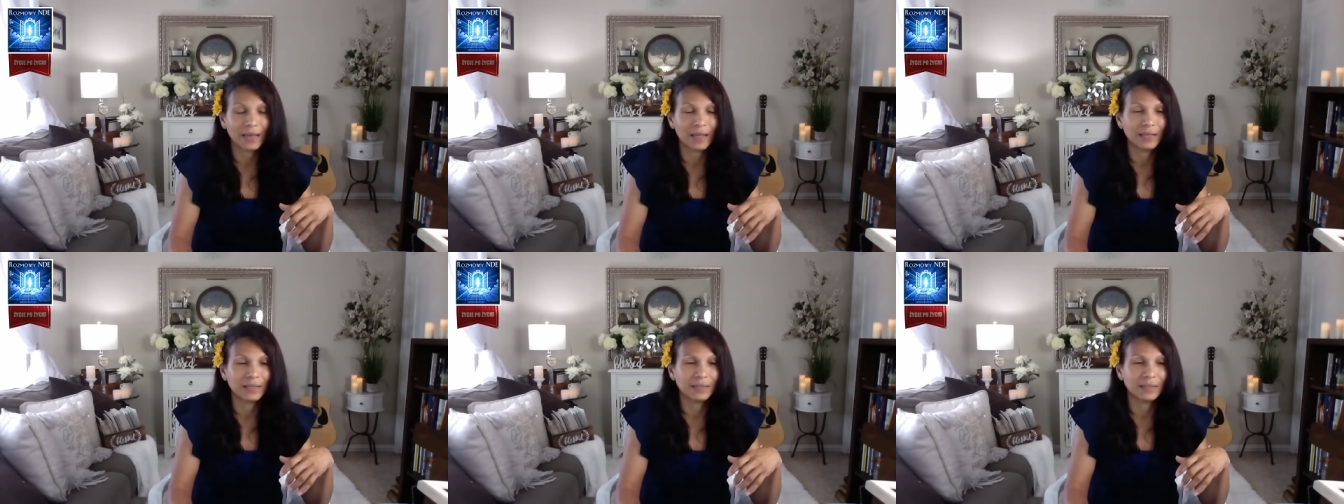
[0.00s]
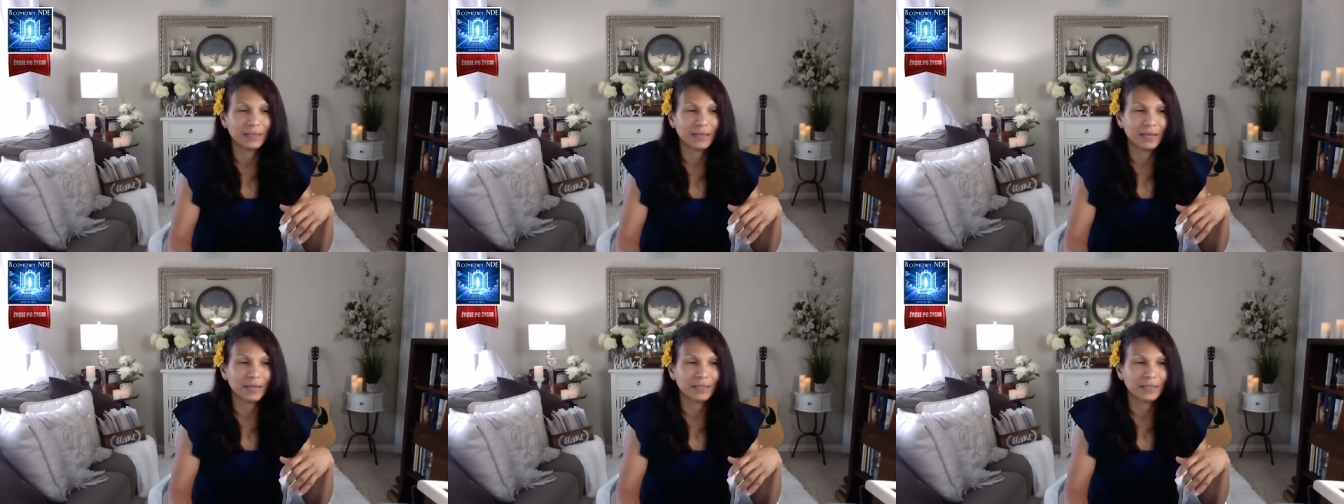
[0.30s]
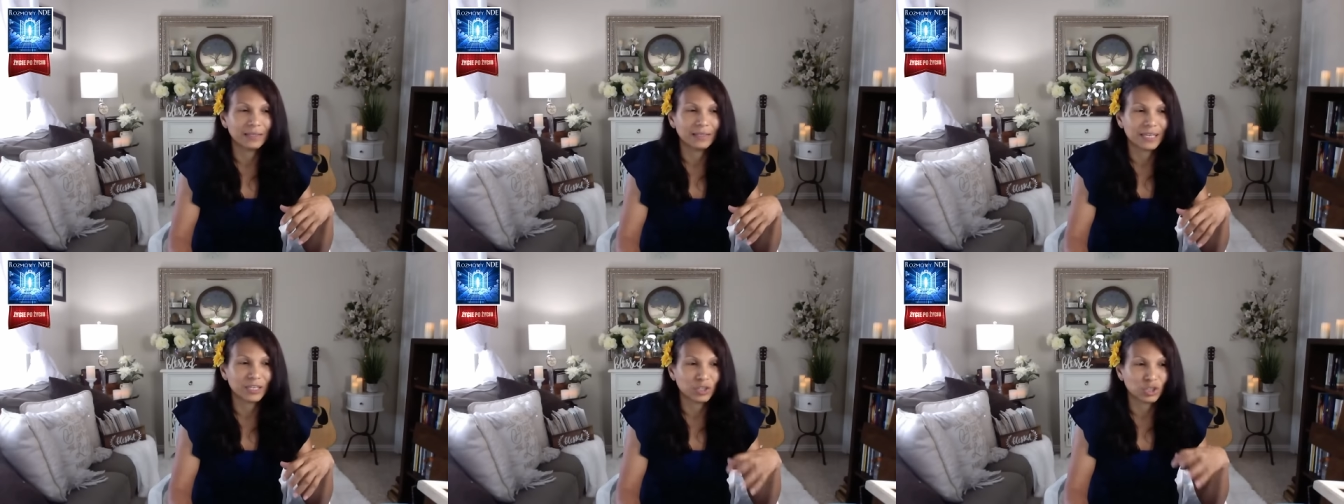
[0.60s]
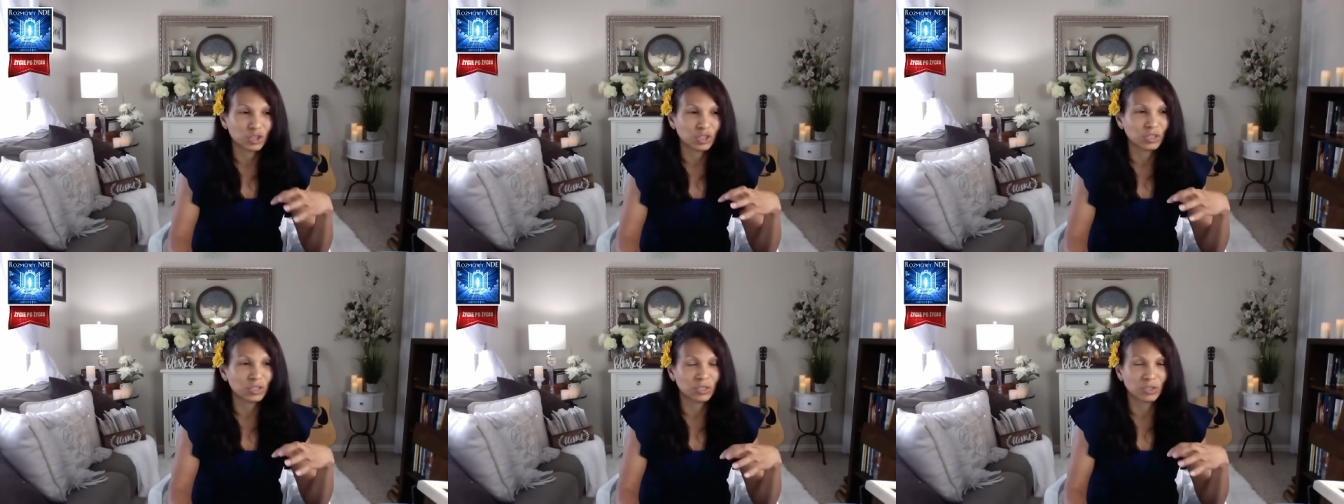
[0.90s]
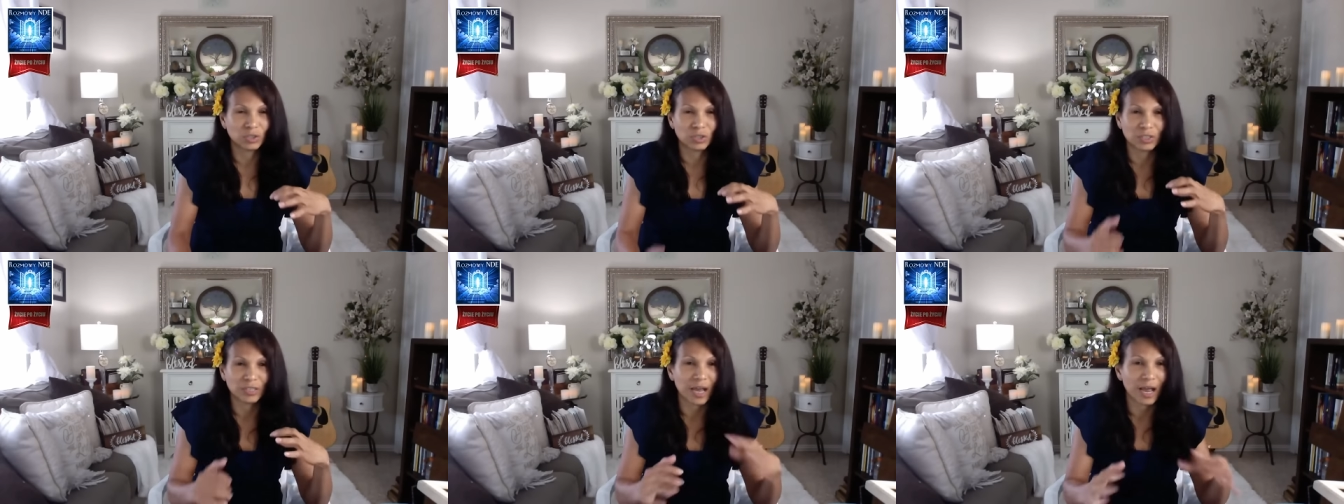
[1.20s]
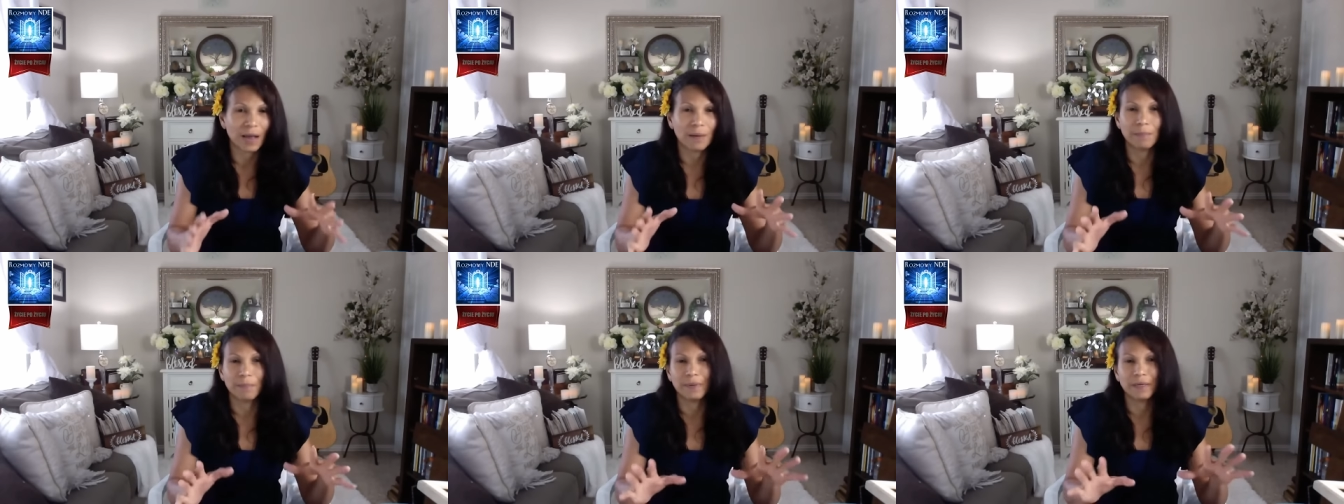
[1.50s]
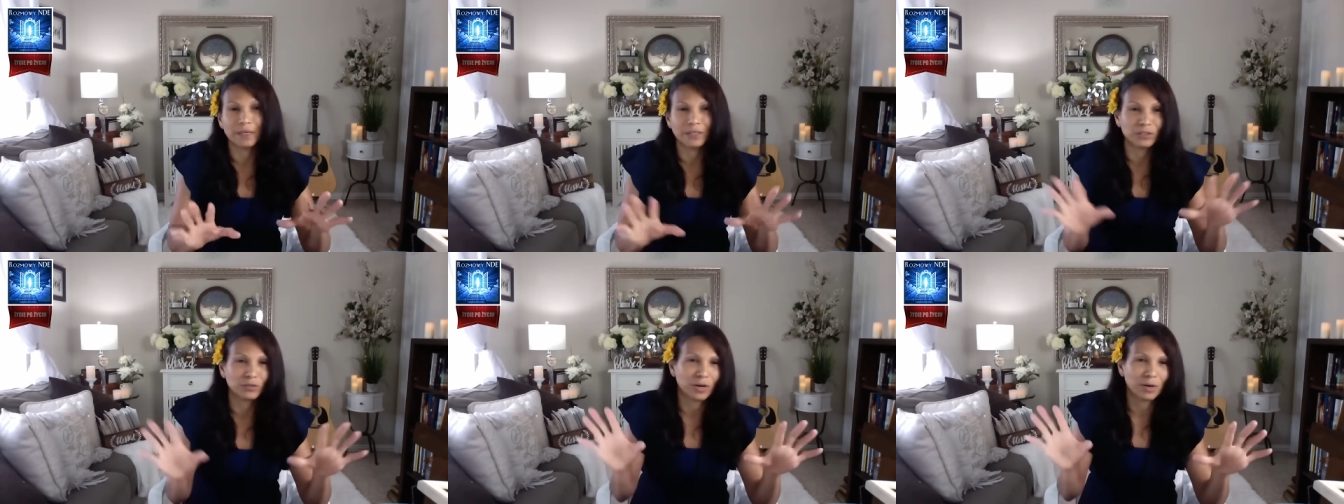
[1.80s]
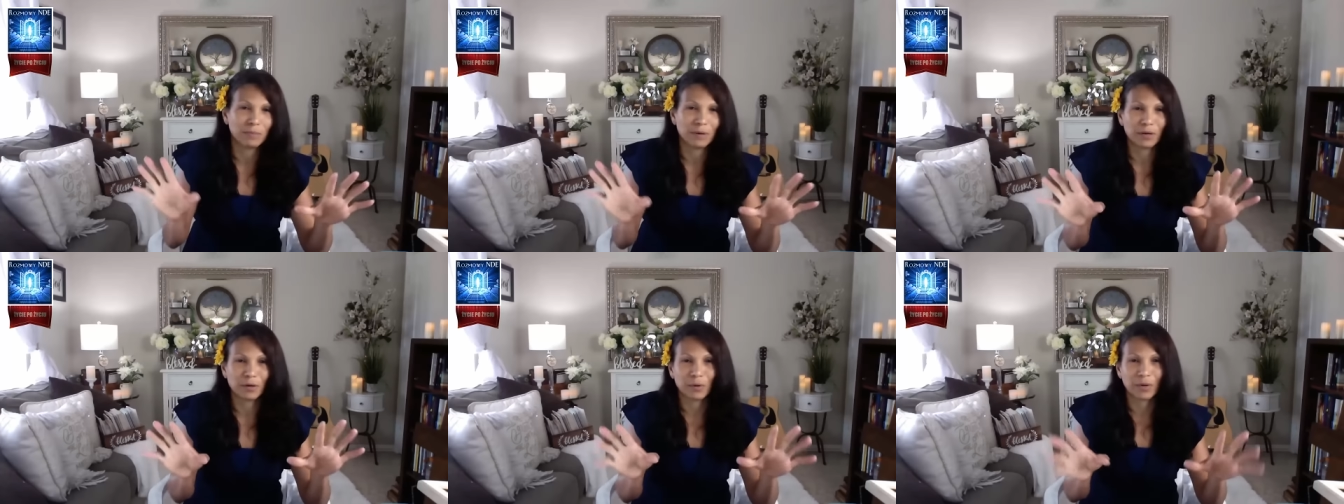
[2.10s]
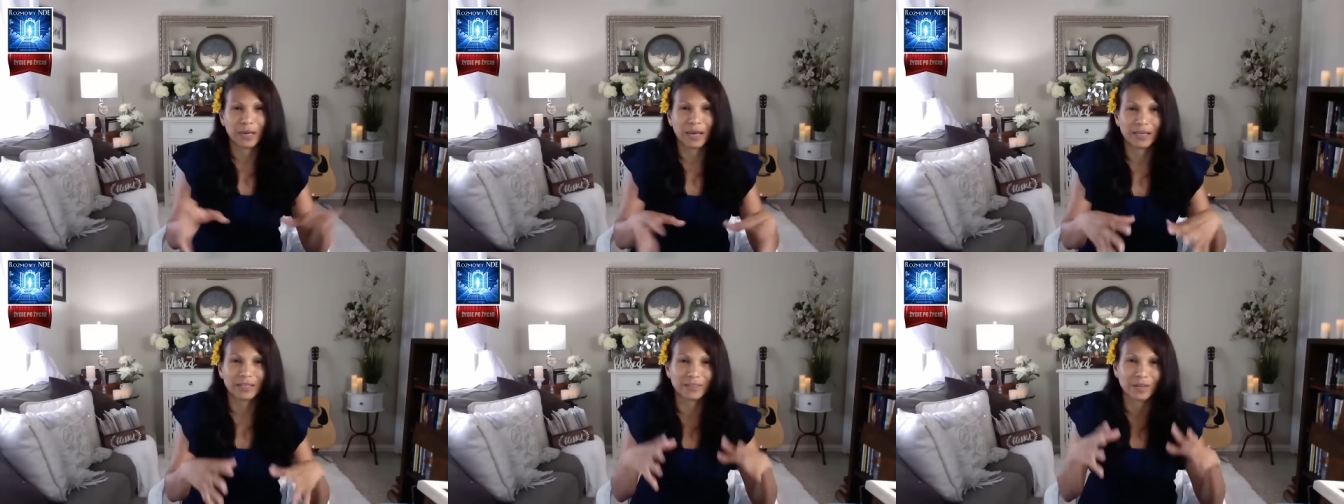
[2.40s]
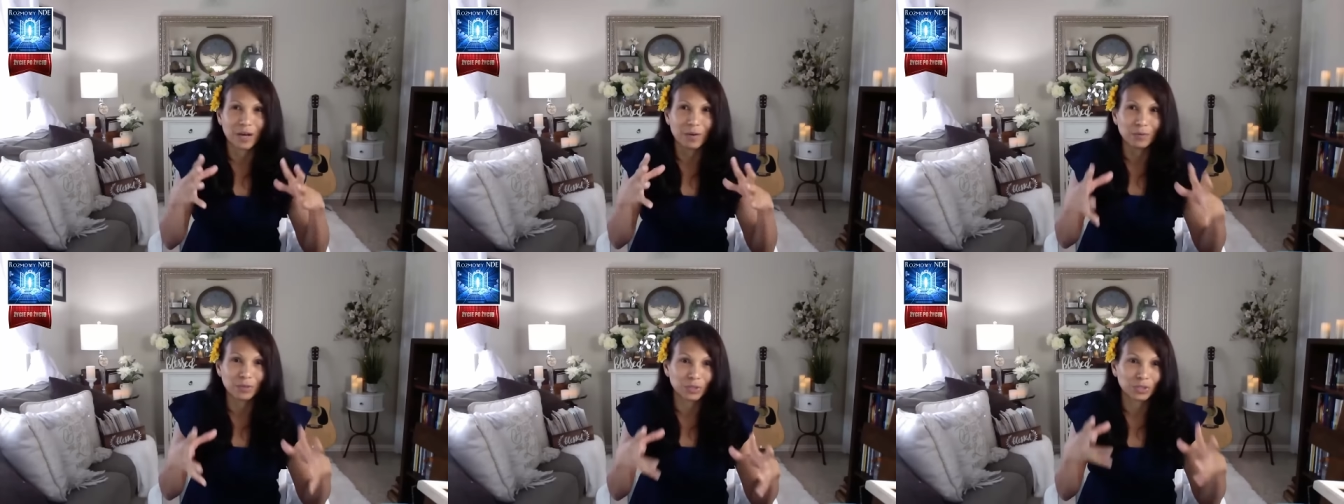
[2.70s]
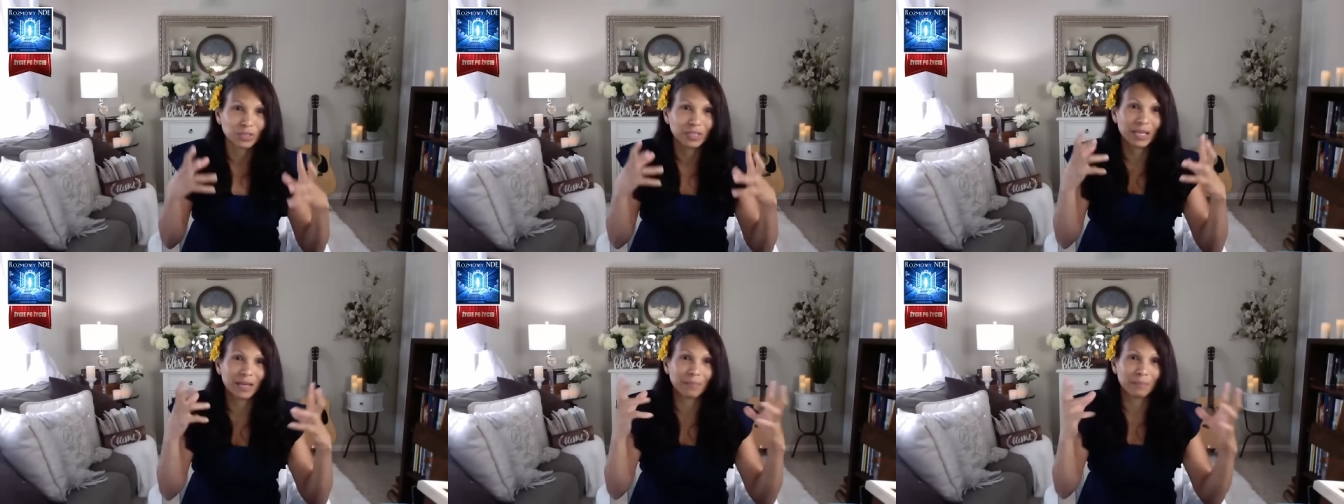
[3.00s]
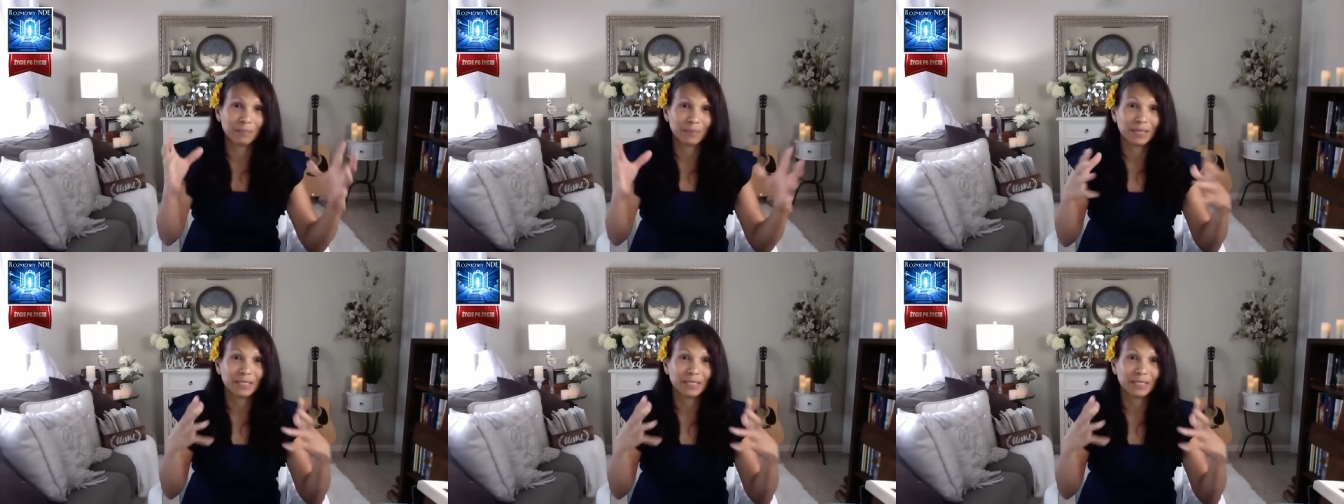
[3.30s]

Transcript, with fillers: Moja siostra krzyczała na mnie i mówiła, przestań dramatyzować.